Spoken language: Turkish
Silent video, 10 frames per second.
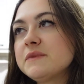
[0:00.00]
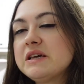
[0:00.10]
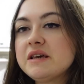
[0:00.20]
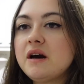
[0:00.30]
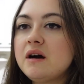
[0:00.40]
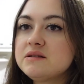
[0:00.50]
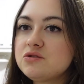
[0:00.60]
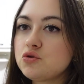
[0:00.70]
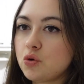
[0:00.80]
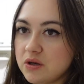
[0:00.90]
İki
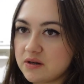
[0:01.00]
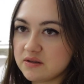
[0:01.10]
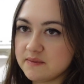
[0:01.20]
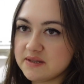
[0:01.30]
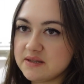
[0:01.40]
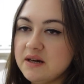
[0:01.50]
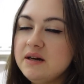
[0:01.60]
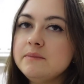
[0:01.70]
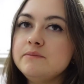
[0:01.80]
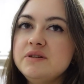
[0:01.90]
artık çok yakınımızda.
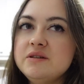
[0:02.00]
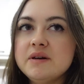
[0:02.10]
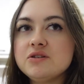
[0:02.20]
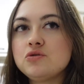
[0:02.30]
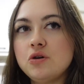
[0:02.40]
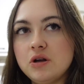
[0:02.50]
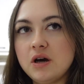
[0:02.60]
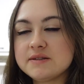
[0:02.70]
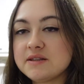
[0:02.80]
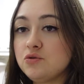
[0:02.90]
Bir metro ile
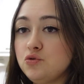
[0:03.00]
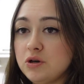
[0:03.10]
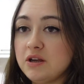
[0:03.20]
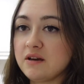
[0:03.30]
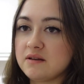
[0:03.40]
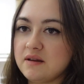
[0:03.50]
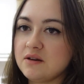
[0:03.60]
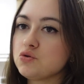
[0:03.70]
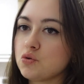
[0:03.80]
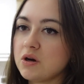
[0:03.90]
hatta yürüyerek
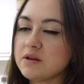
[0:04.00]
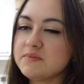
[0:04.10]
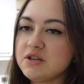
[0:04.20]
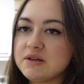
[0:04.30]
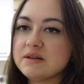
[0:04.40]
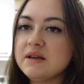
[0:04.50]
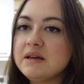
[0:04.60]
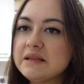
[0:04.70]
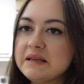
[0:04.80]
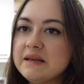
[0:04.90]
de çok rahat bir şekilde
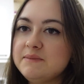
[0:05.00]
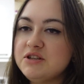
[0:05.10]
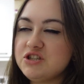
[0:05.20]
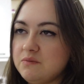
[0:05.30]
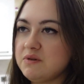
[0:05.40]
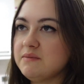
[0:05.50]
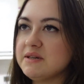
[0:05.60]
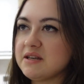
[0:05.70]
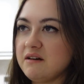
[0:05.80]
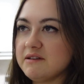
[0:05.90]
gidilebilecek bir
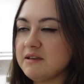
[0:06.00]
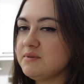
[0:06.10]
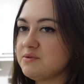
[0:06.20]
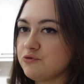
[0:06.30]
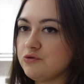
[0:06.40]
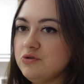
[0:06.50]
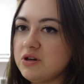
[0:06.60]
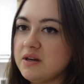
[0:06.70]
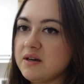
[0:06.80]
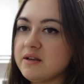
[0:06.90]
mesafede biz bugün
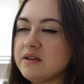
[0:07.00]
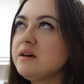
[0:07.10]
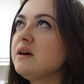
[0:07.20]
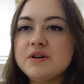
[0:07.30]
yürüyerek gittik.